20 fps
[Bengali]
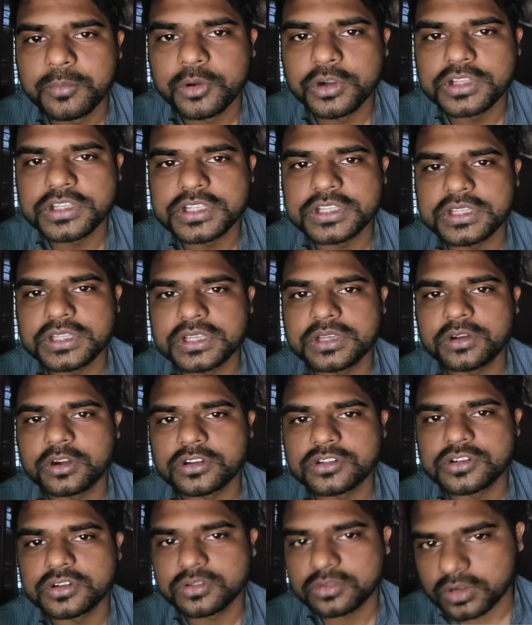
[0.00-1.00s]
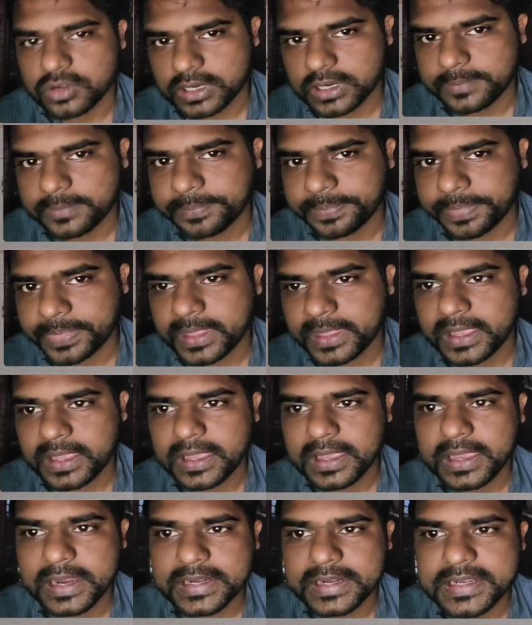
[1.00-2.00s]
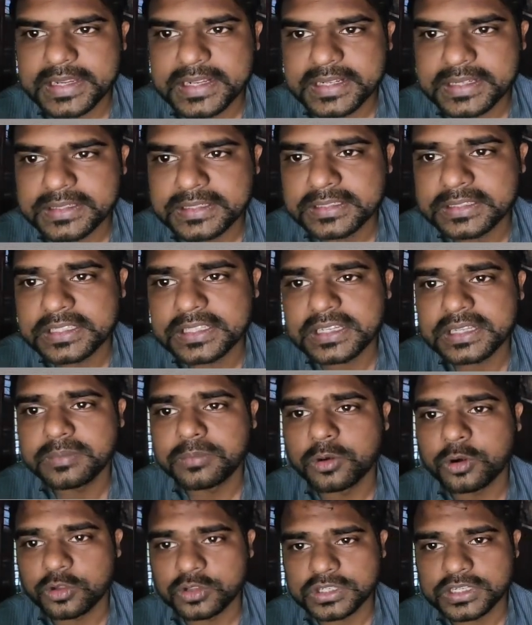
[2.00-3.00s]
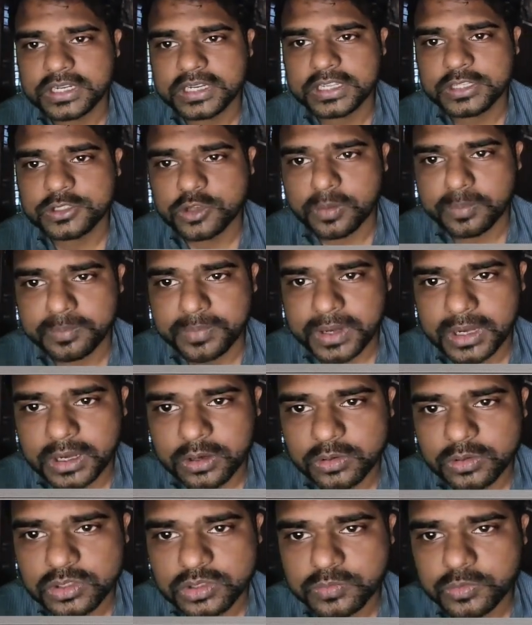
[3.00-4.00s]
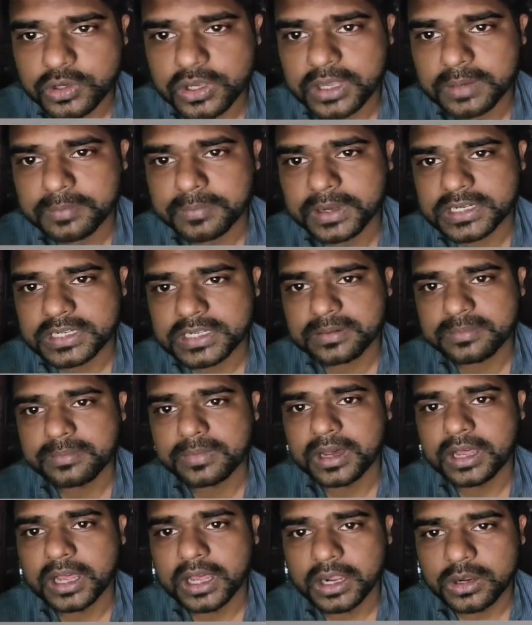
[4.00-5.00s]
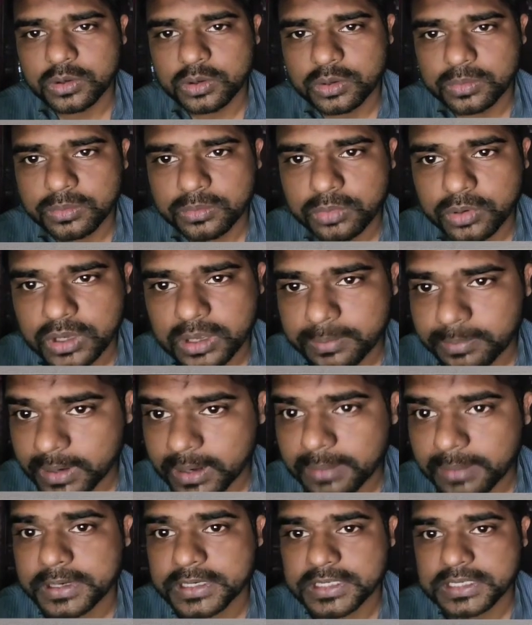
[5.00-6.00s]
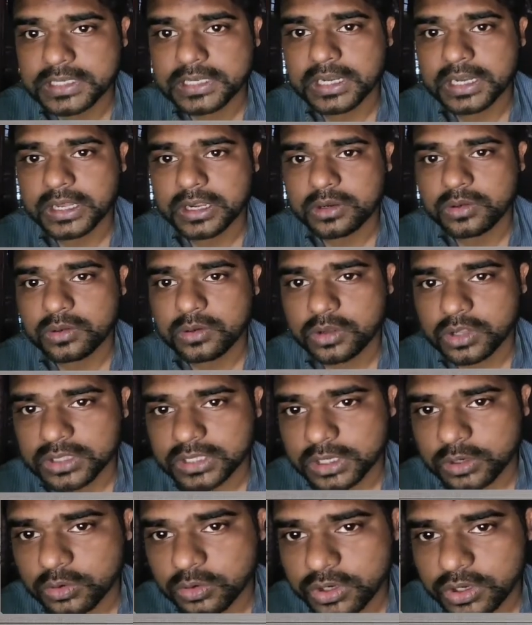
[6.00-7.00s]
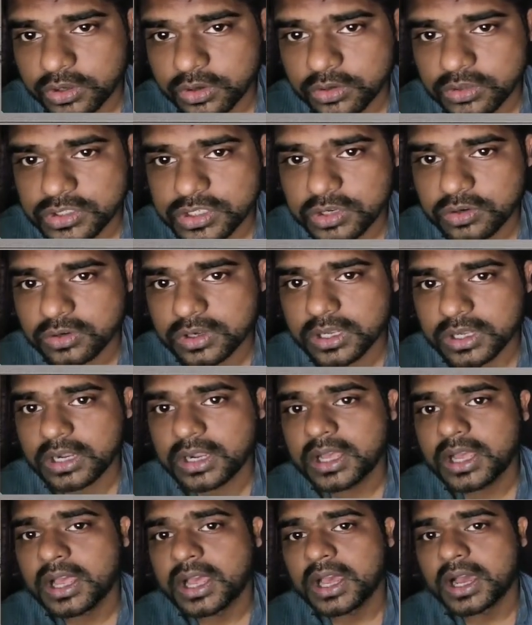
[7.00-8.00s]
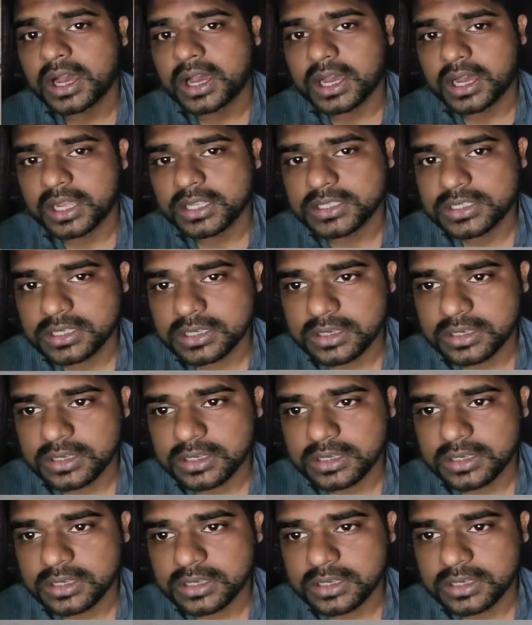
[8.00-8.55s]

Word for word: পরিচিতি অর্জন করেন এটিএন তিনি বড় ছেলে চম্পা হাউস বুকের পাশে বা আলো বুকের বা পাশে আলো লতা অডিও চিরকাল আজ